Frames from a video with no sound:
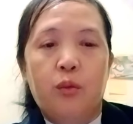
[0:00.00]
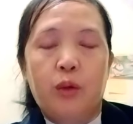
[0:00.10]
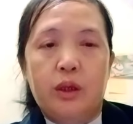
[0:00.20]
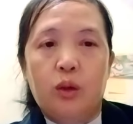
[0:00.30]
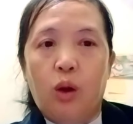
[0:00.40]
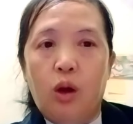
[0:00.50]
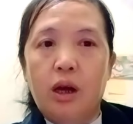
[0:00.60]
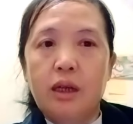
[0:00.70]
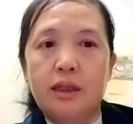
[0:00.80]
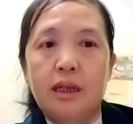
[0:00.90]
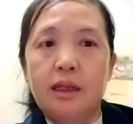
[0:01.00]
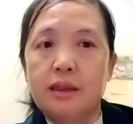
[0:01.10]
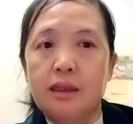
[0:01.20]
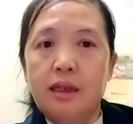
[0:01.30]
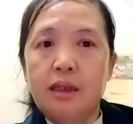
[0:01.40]
vì đó khó thì
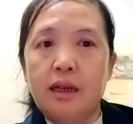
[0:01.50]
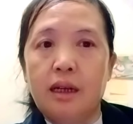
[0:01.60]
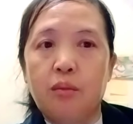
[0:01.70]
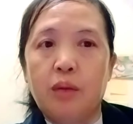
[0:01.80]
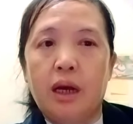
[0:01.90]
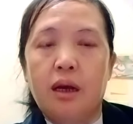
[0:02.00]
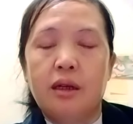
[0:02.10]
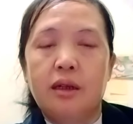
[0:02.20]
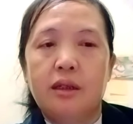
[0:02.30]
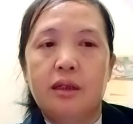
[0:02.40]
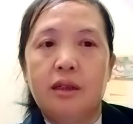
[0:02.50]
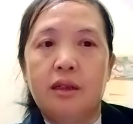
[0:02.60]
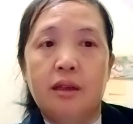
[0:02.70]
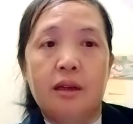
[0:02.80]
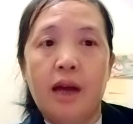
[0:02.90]
nên giới tới chờ mà
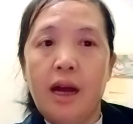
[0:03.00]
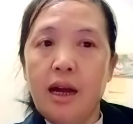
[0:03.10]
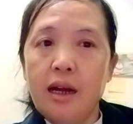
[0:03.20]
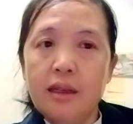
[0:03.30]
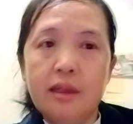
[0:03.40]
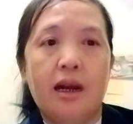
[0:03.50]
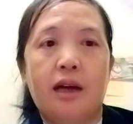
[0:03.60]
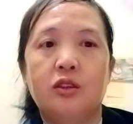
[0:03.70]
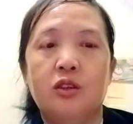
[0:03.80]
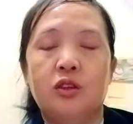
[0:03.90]
lỡ hai dạ